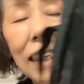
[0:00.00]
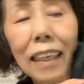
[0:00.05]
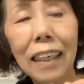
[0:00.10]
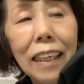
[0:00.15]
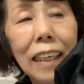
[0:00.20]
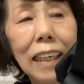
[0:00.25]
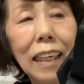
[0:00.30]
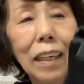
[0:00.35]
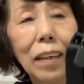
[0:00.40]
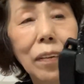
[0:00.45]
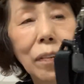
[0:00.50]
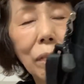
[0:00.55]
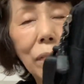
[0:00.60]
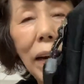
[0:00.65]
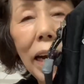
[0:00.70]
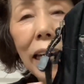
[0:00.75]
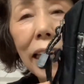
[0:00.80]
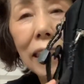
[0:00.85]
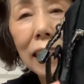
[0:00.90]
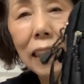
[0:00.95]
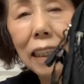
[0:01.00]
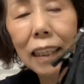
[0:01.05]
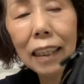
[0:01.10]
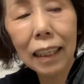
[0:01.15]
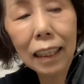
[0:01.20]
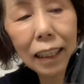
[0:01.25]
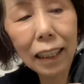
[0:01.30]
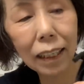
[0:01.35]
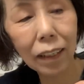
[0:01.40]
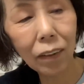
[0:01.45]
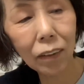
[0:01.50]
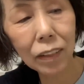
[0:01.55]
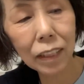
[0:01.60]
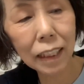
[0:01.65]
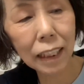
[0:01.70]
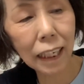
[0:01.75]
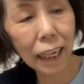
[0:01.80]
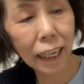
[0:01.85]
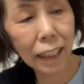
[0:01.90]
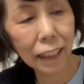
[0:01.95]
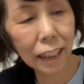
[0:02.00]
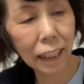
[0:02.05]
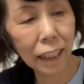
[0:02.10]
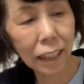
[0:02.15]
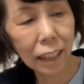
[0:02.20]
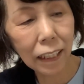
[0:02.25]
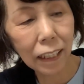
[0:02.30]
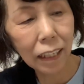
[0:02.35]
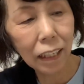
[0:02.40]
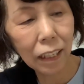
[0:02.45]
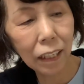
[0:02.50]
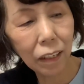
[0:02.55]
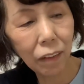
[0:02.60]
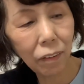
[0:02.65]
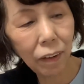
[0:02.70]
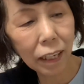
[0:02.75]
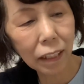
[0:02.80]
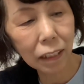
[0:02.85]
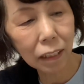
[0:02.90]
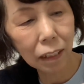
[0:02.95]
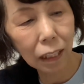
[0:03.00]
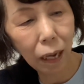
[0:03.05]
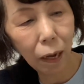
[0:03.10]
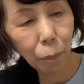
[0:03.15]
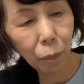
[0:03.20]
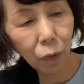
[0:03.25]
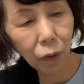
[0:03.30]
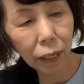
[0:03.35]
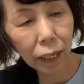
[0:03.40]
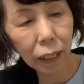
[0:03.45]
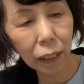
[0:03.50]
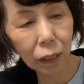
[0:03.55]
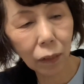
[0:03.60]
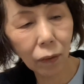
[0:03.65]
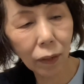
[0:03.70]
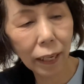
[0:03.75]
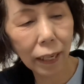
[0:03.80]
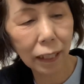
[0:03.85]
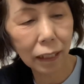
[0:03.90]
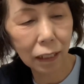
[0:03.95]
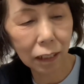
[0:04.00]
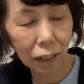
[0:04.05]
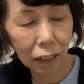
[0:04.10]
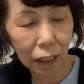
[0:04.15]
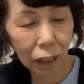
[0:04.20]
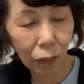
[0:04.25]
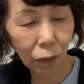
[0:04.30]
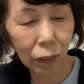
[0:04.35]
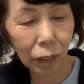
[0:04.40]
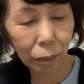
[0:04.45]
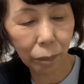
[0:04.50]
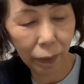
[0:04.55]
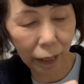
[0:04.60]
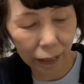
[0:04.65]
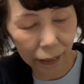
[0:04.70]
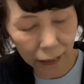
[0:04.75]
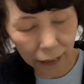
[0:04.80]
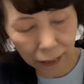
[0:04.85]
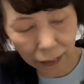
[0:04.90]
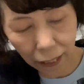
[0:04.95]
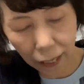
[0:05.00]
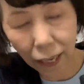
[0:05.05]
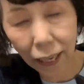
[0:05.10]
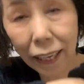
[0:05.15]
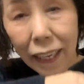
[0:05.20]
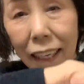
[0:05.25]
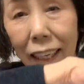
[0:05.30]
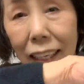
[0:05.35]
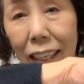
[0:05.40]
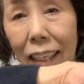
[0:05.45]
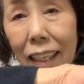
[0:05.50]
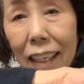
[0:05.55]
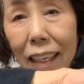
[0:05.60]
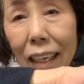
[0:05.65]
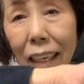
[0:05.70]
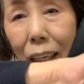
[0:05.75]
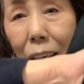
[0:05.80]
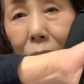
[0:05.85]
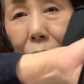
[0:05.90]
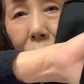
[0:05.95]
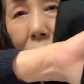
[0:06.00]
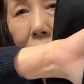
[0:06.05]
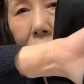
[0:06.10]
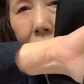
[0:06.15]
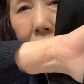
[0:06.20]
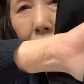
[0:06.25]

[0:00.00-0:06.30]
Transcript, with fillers: えー、前にこちらにファスナーポケットがついておりまして、えファス